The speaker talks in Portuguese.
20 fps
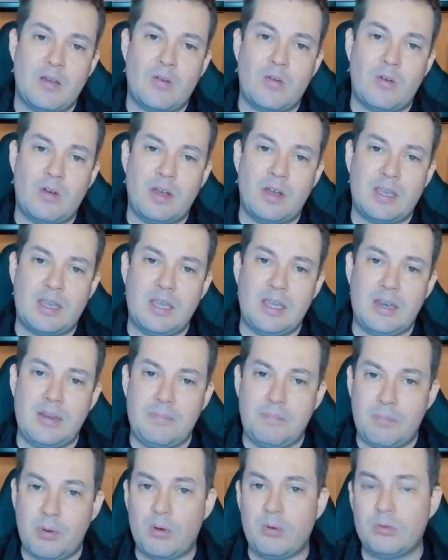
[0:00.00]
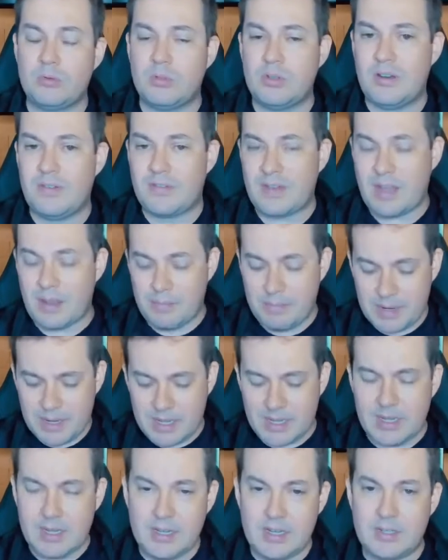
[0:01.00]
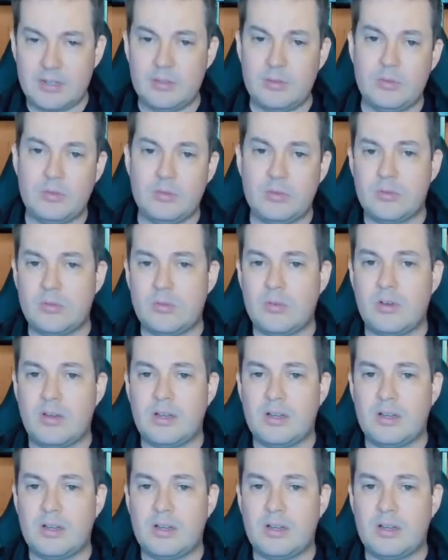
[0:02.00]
com aquele ponto, né, ficar brigando com,